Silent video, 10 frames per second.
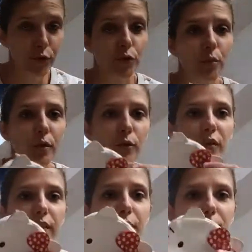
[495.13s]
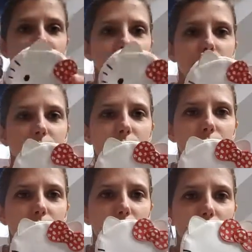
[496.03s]
je suis tombée sur ça.
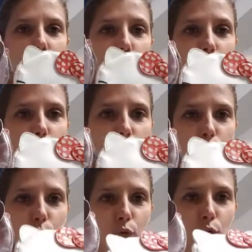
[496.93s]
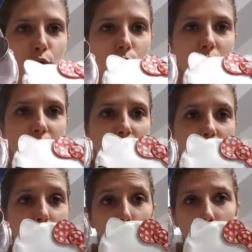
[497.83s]
Franchement, elles sont trop jolies.
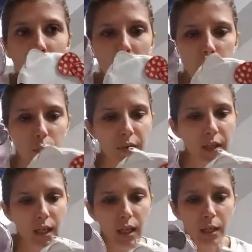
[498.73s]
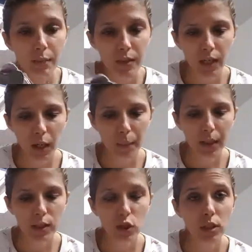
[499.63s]
Pareil, je pensais qu'elle allait me dire un
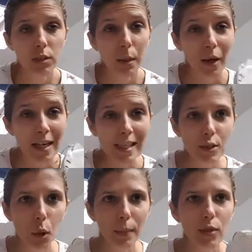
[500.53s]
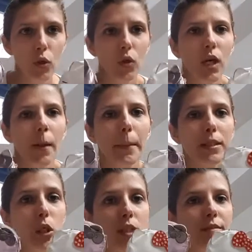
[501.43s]
prix exorbitant. Elle m'a
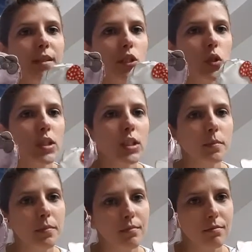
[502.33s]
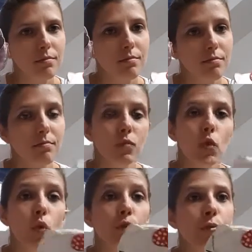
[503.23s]
sorti 20 centimes.
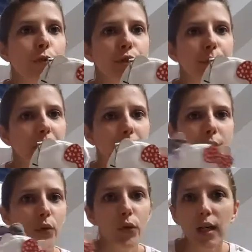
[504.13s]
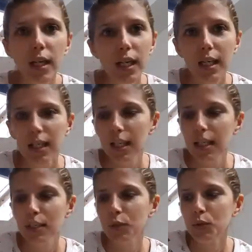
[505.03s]
Donc du coup, j'ai pris les deux.
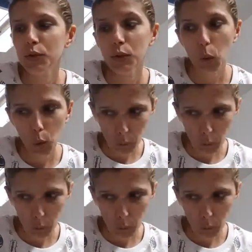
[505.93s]
Du coup, je suis trop